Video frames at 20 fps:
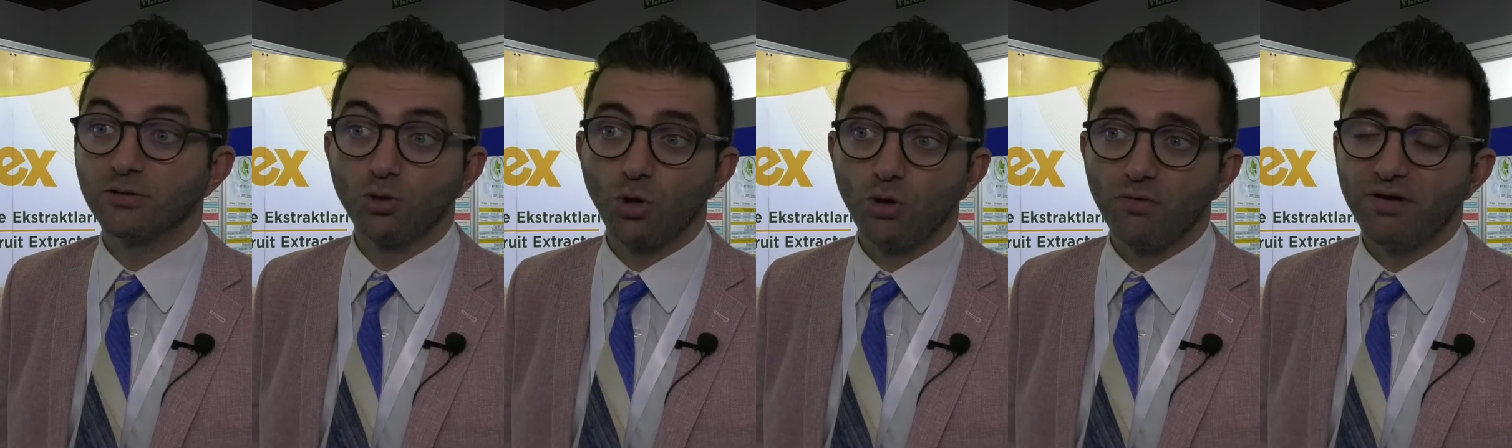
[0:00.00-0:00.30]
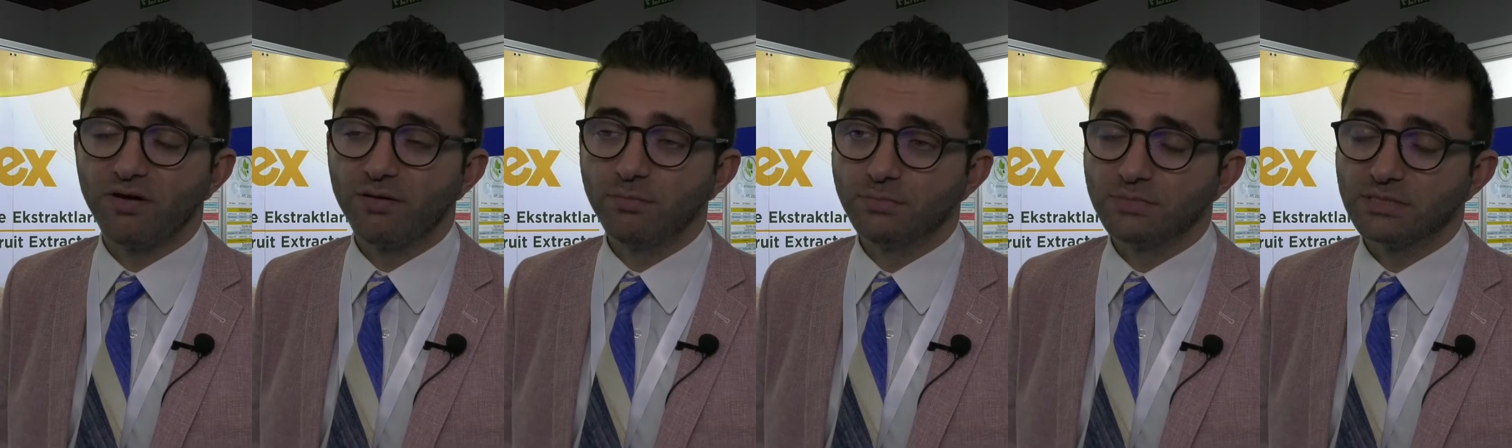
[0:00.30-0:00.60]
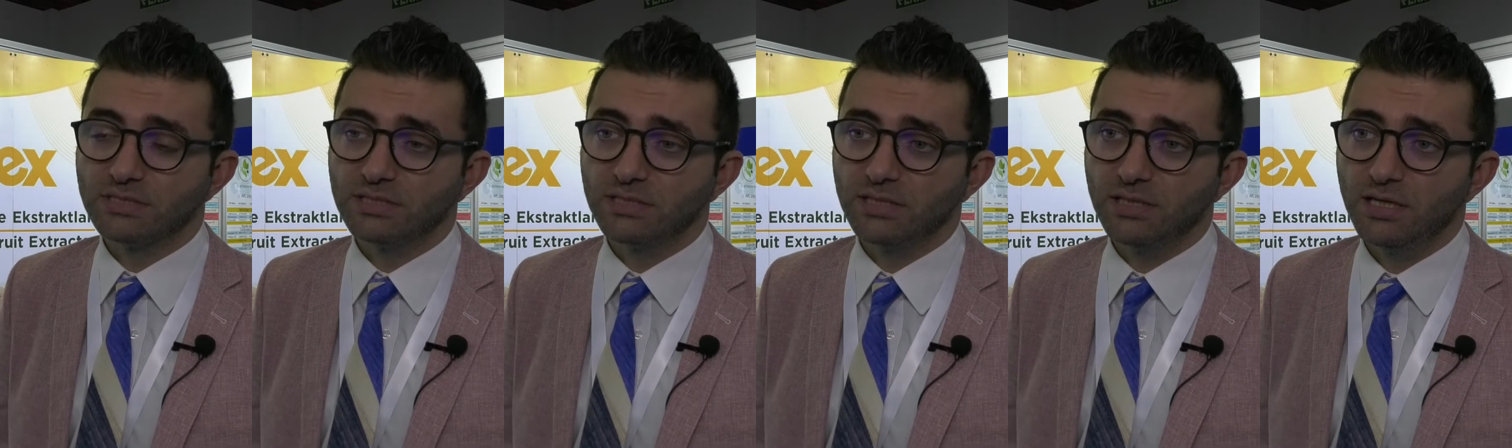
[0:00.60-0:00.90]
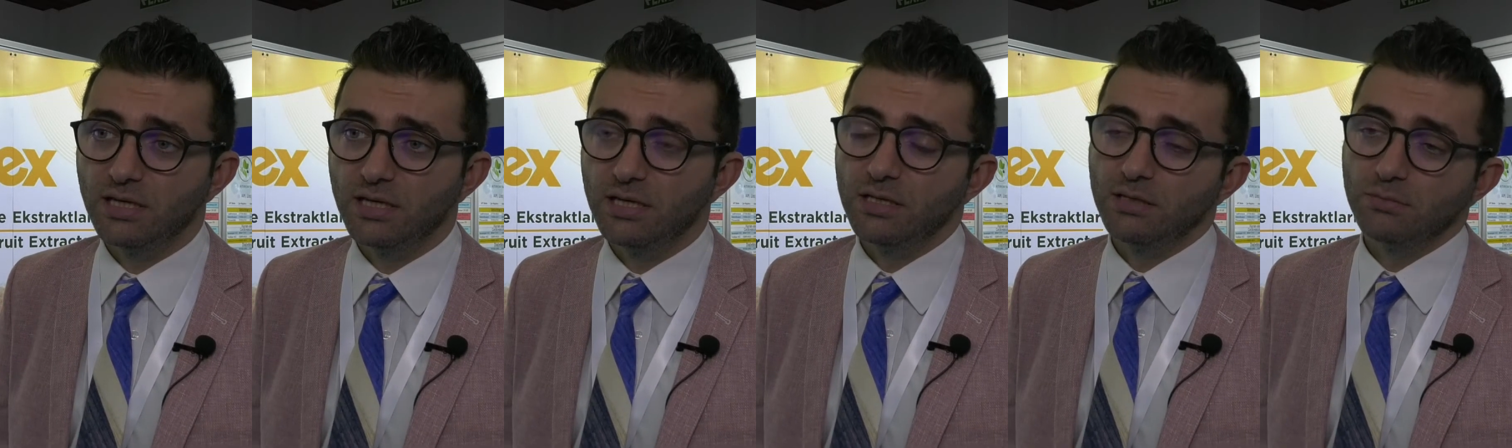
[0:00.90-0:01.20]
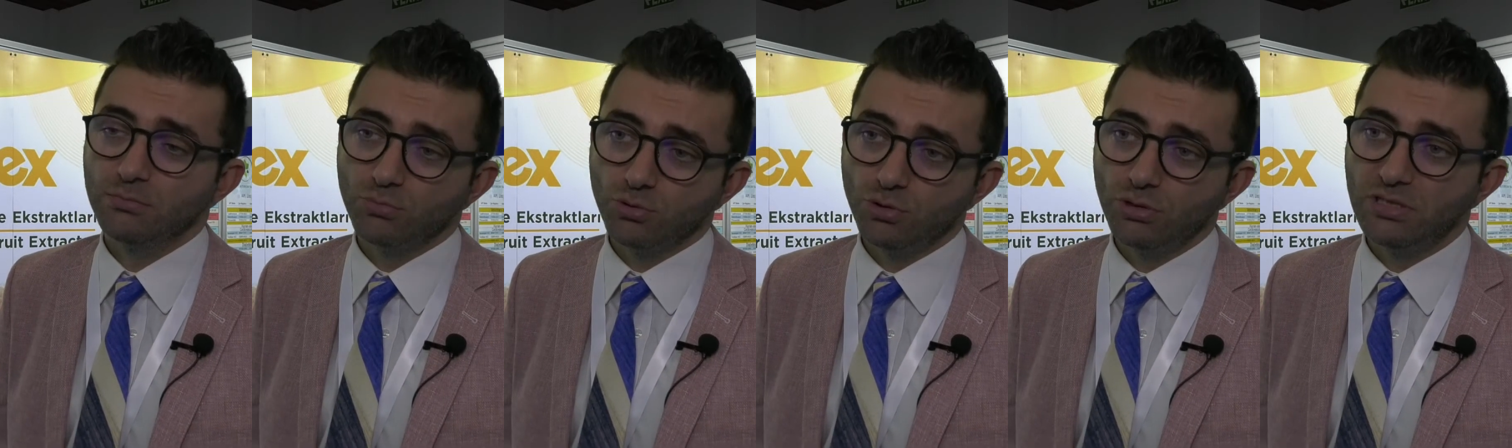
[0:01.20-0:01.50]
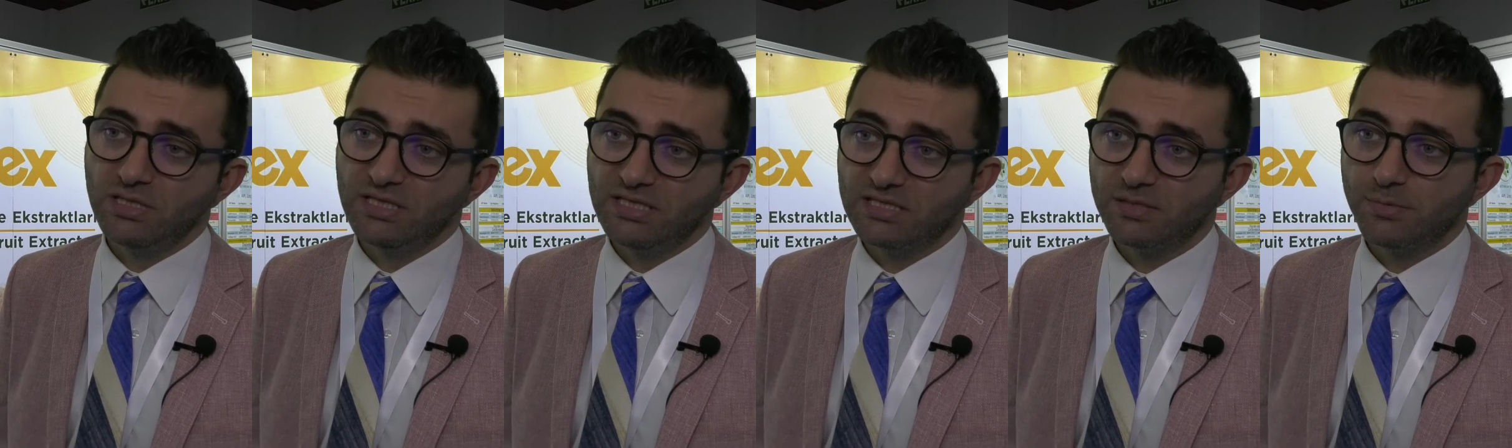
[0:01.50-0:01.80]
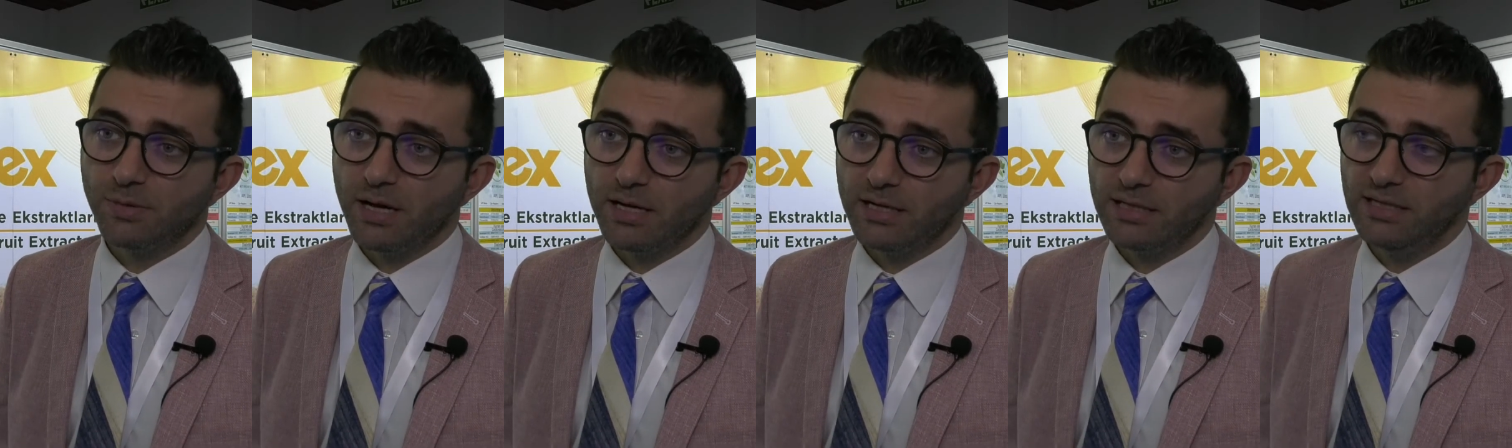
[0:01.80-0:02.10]
know-how'ımızı bu yıl
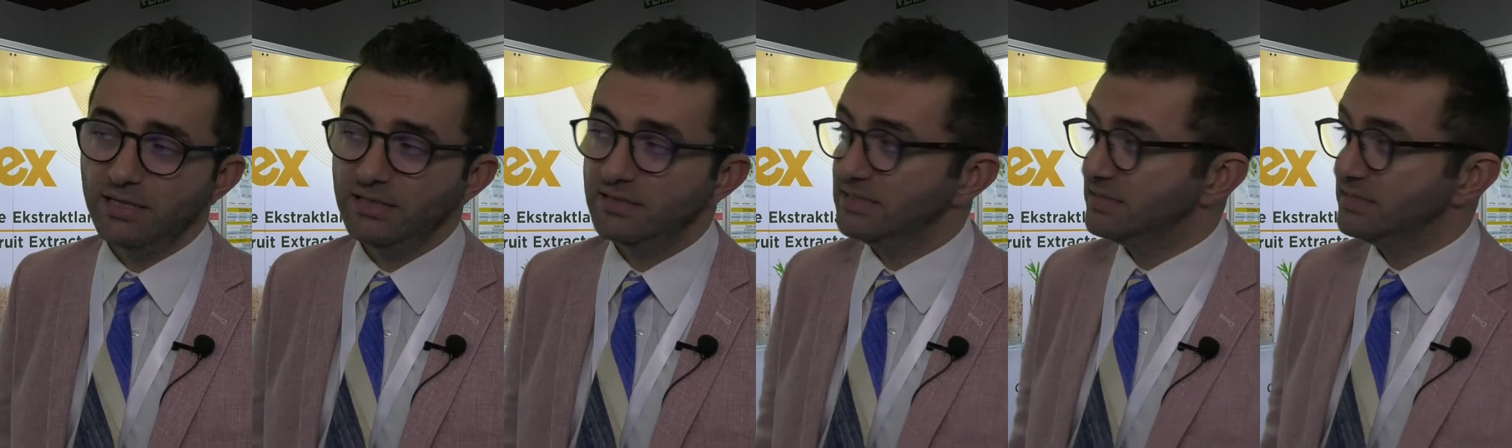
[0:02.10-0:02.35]
itibariyle